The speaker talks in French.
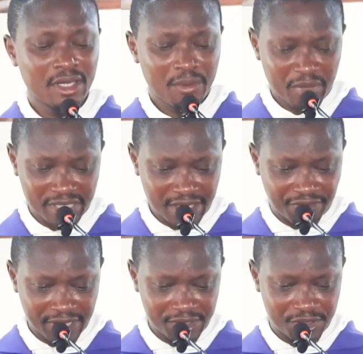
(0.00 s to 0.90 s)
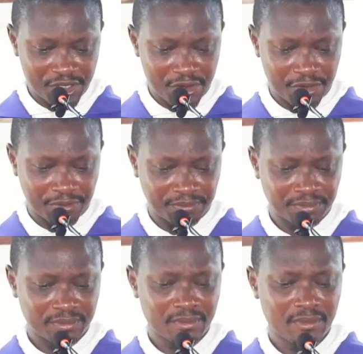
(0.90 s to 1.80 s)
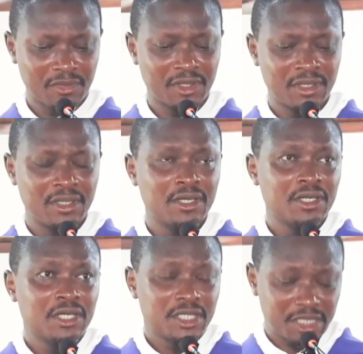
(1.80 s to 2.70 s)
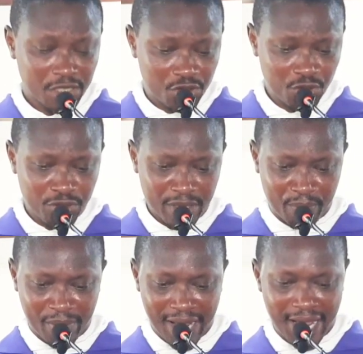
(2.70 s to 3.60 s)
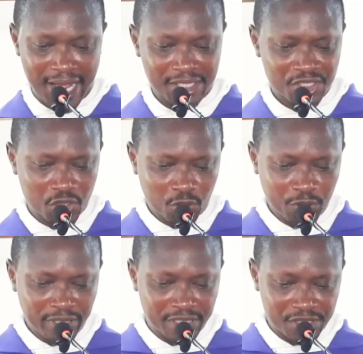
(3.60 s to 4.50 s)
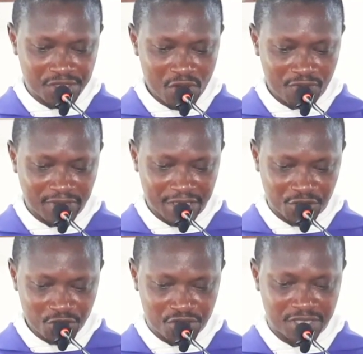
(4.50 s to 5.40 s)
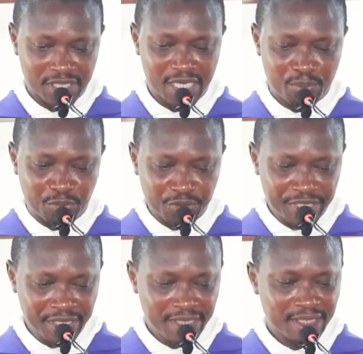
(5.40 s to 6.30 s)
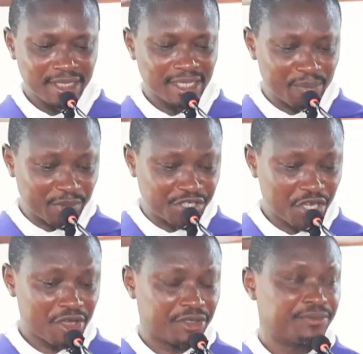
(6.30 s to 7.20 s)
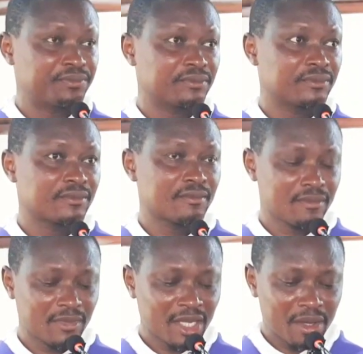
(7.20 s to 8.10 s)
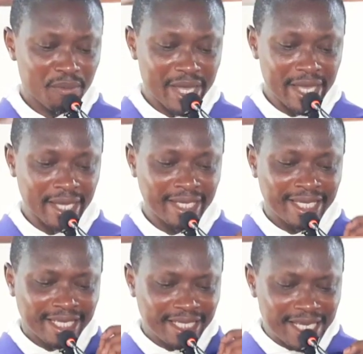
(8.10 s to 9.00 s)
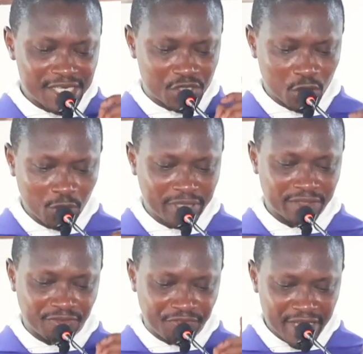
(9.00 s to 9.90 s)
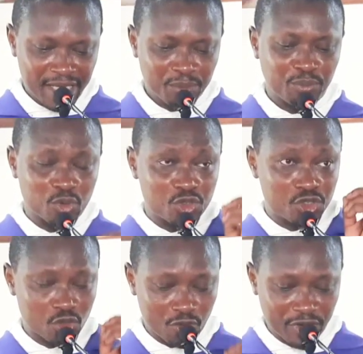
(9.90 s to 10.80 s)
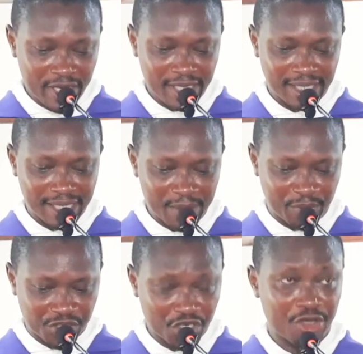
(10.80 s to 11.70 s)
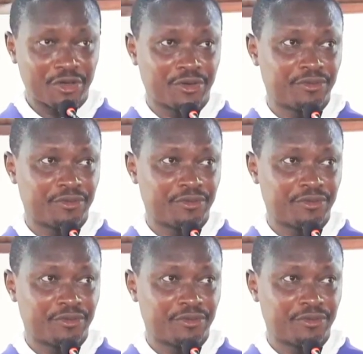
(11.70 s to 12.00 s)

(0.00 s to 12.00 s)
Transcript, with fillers: Mes chers frères et sœurs, Jésus n'est pas celui qui sauve les justes et punit les pécheurs, mais il est celui qui vient pour sauver les pécheurs.